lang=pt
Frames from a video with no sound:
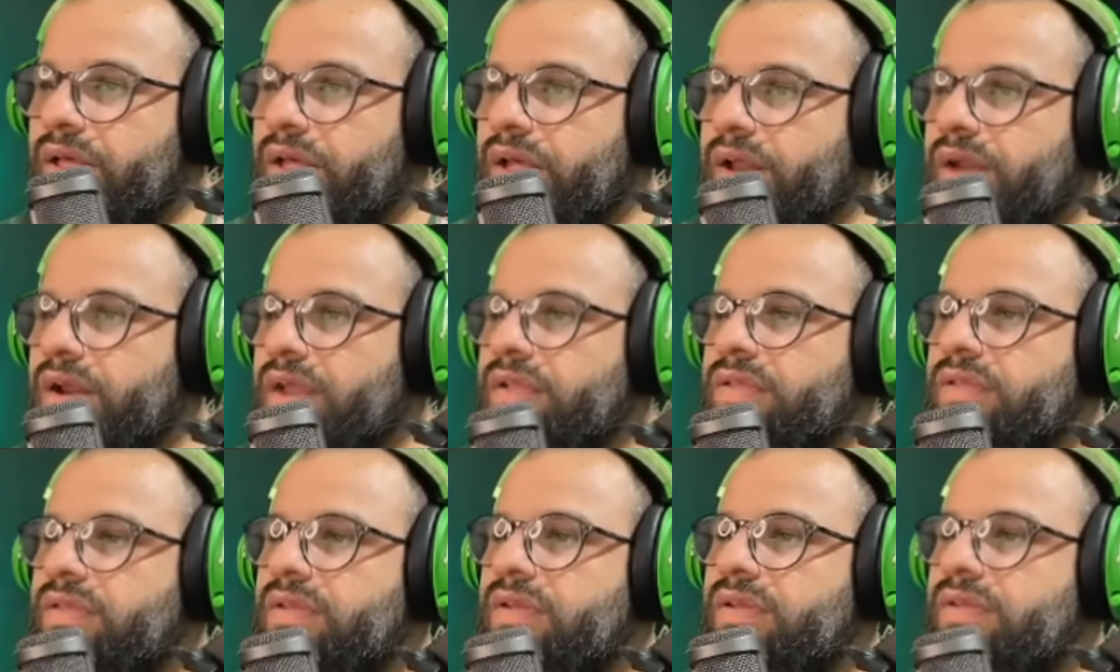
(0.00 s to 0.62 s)
Olha lá,
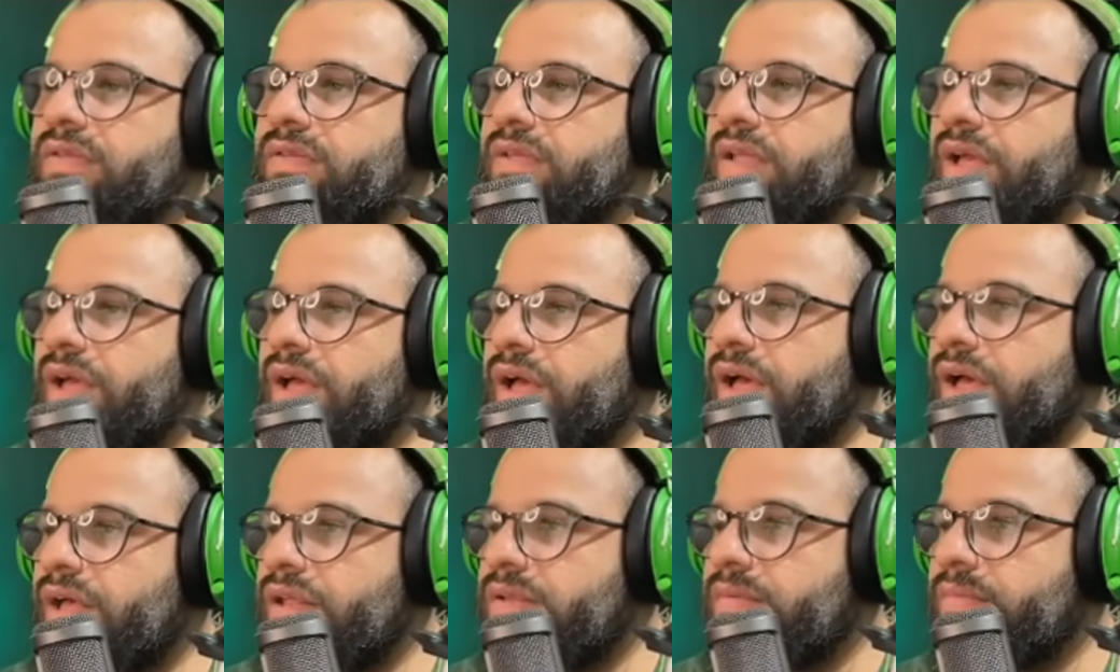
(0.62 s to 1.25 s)
o Diniz tá
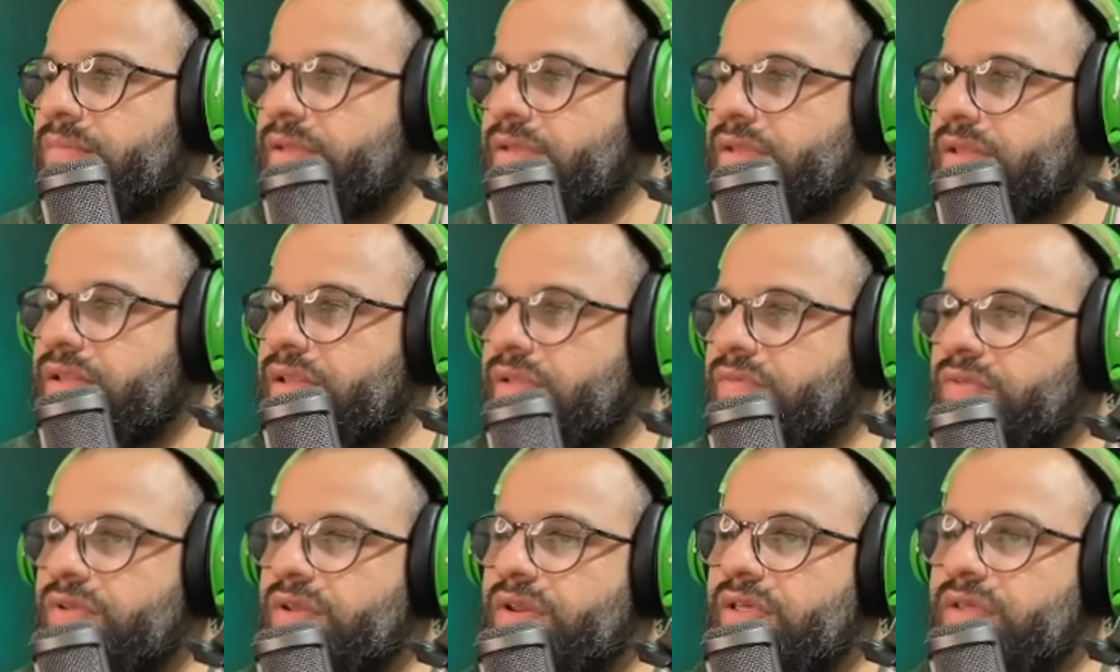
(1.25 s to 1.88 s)
errado, mas quem
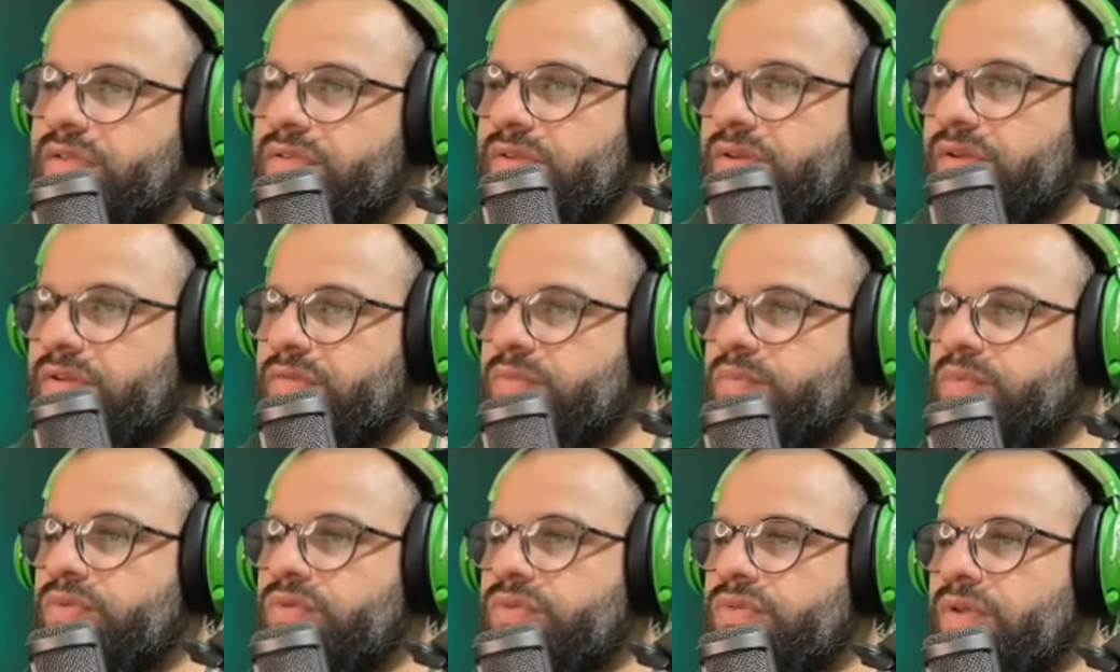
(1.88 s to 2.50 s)
deveria ser
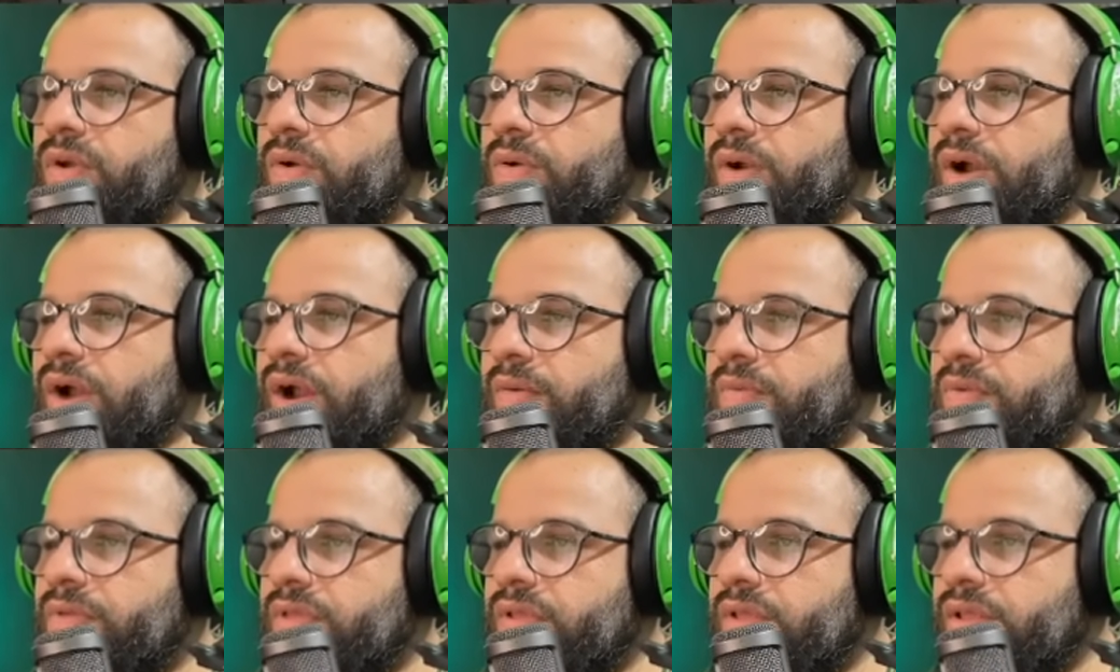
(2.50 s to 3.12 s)
expulso é o
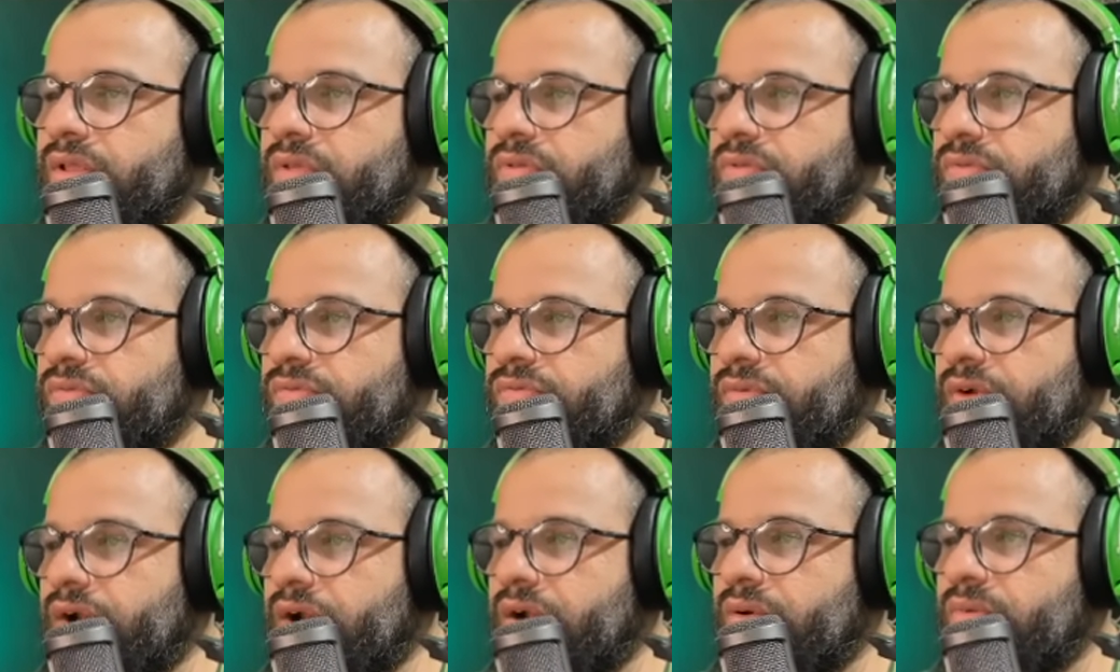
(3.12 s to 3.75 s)
árbitro, tanto o
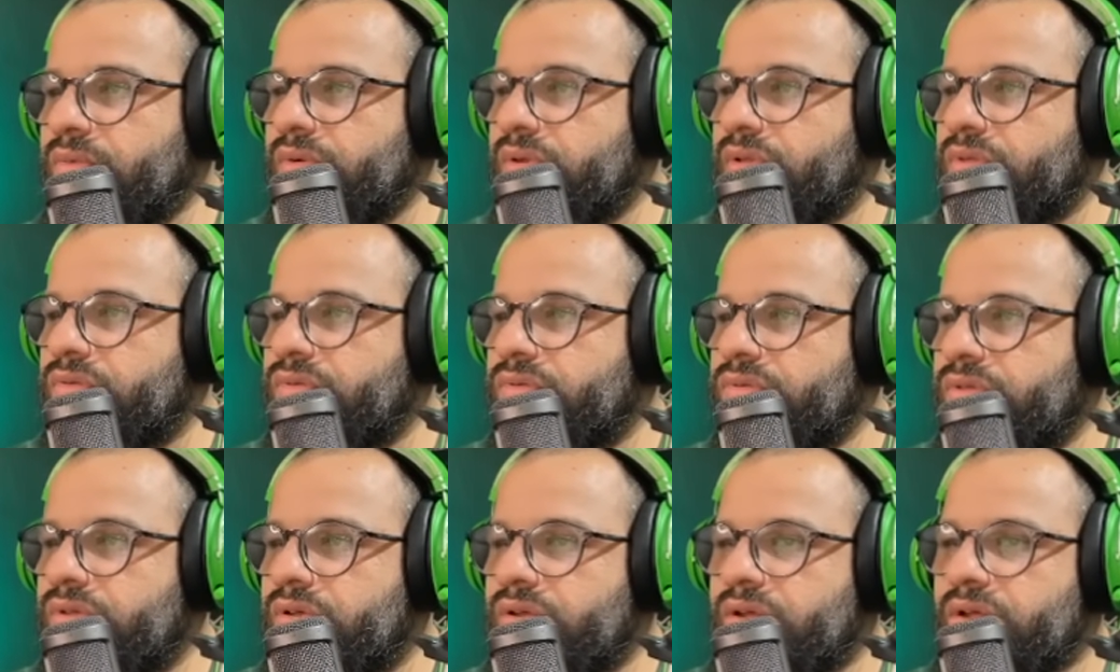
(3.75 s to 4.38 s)
VAR
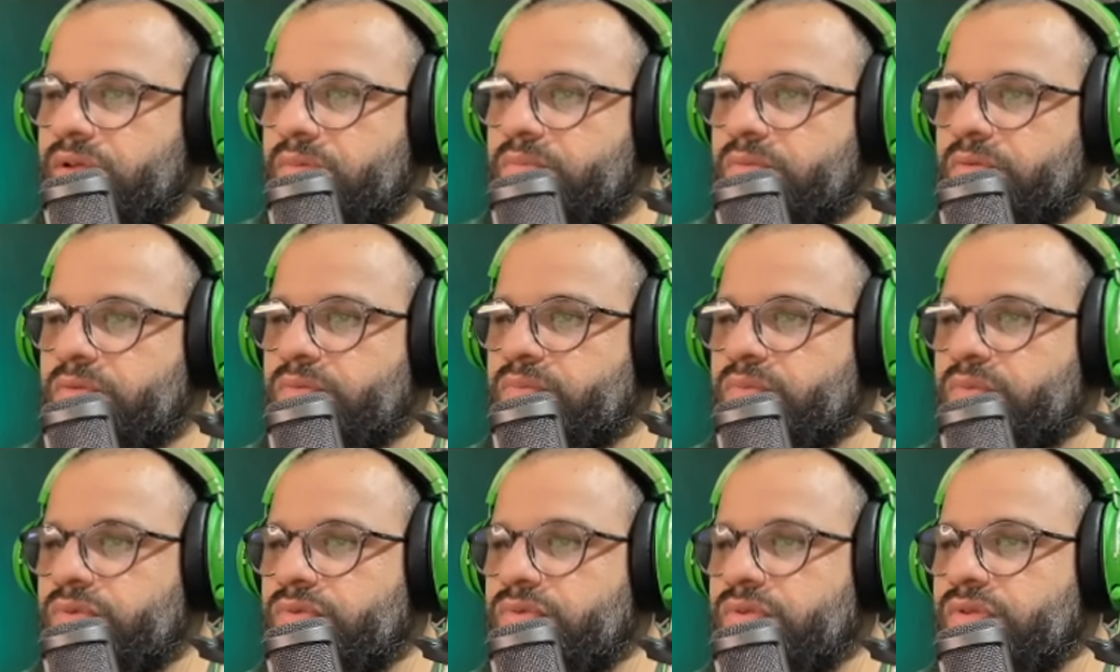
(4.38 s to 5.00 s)
quanto de campo,
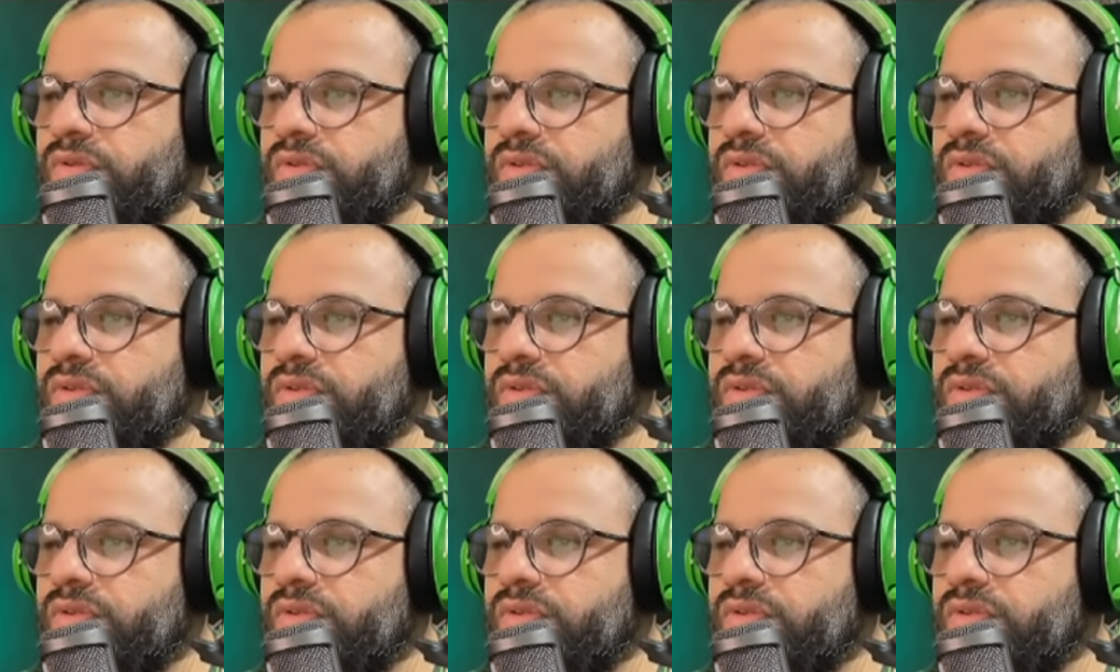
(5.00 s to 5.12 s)
expulsos